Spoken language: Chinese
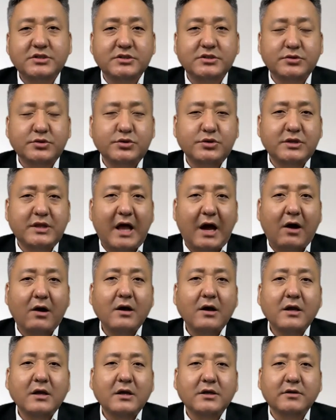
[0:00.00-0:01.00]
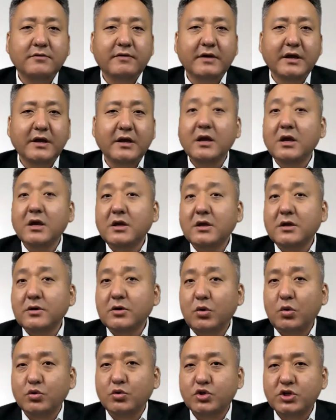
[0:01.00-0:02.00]
治巨浪，因为
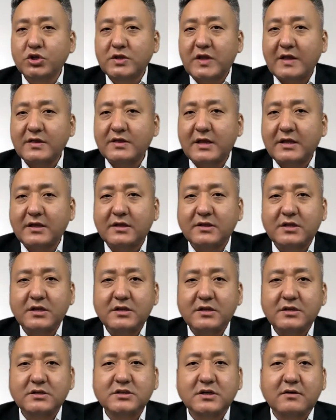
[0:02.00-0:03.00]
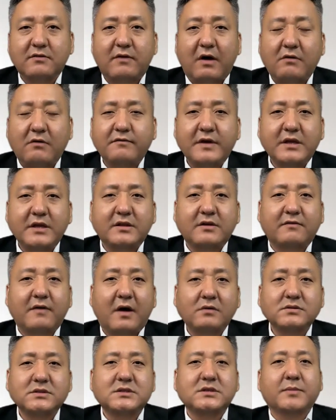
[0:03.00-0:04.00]
虎视眈眈的盯着这个王位的
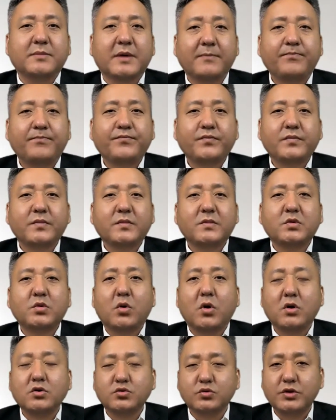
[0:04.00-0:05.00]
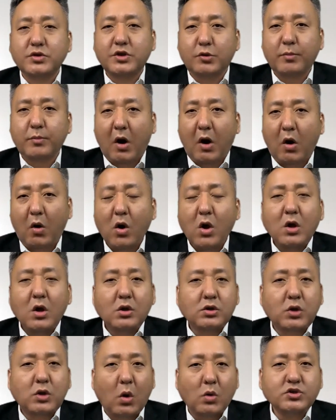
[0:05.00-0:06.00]
王子们多如牛毛。
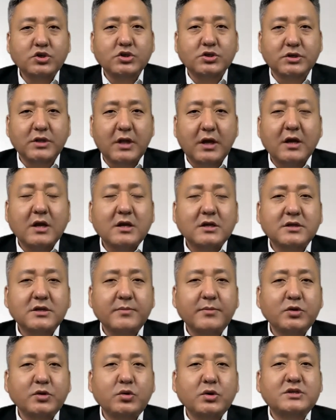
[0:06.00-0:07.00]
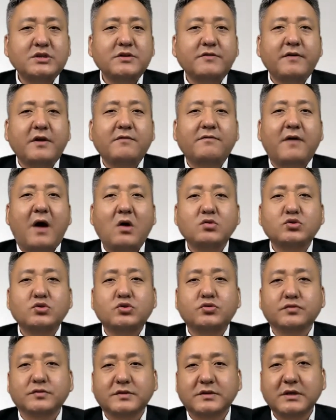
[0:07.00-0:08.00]
同时呢，人们对这位王
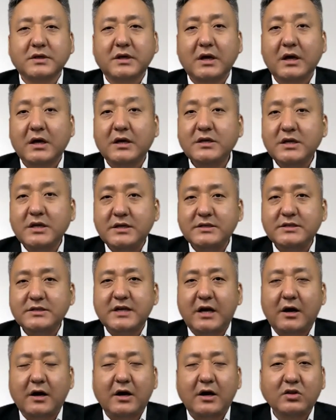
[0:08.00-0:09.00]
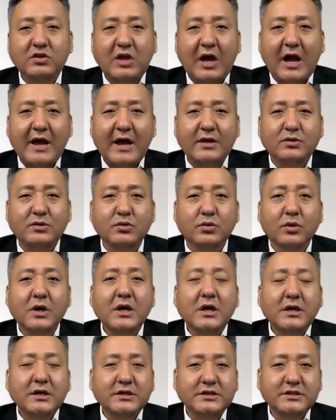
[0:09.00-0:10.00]
储的印象和态度，
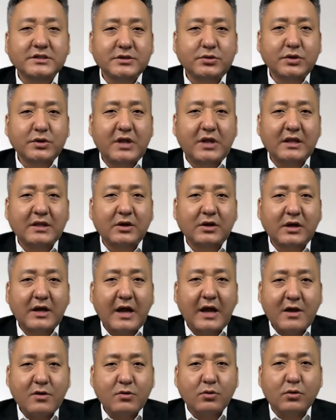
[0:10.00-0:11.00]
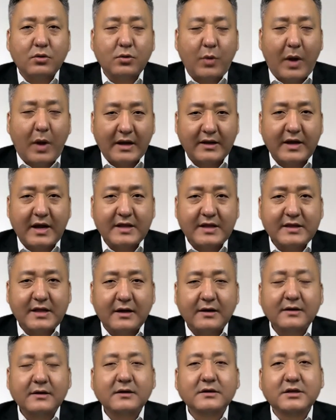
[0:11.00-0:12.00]
以及对他的肝管肝呢，
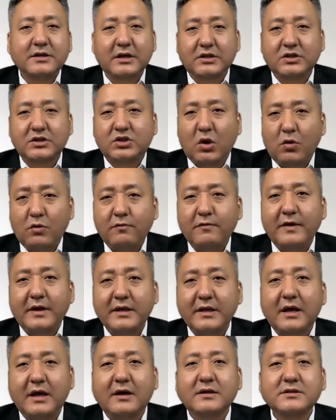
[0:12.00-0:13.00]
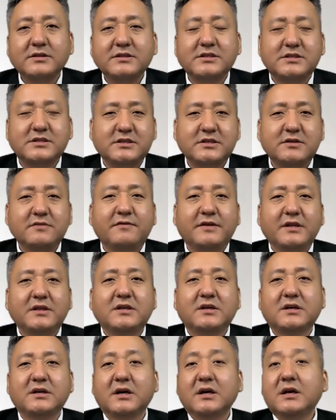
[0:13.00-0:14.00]
也都为呢极为
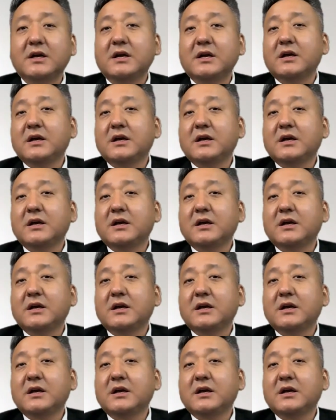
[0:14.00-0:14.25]
的